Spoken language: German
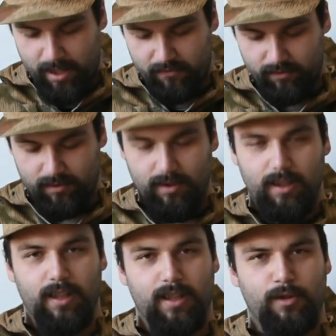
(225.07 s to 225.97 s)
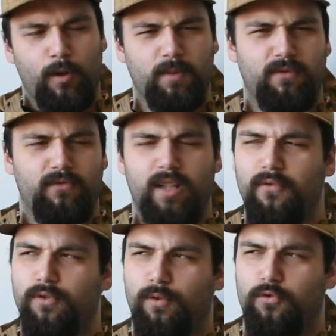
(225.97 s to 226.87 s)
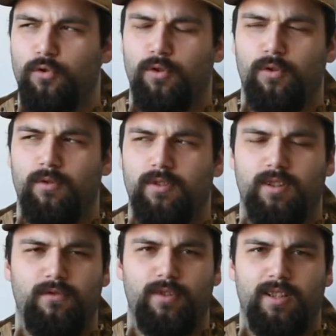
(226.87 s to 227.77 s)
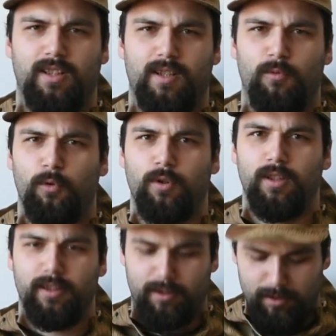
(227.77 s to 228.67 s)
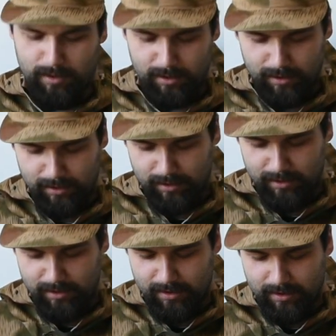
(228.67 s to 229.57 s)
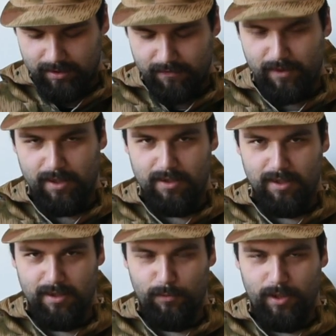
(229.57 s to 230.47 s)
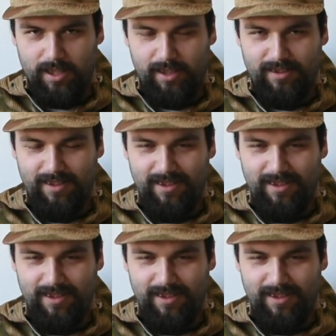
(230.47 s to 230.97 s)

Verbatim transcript: Afton. Jetzt kommen die FNAF-Jungs schon zu uns. Das wird langsam gruselig. Wie ich sehe den Reenactor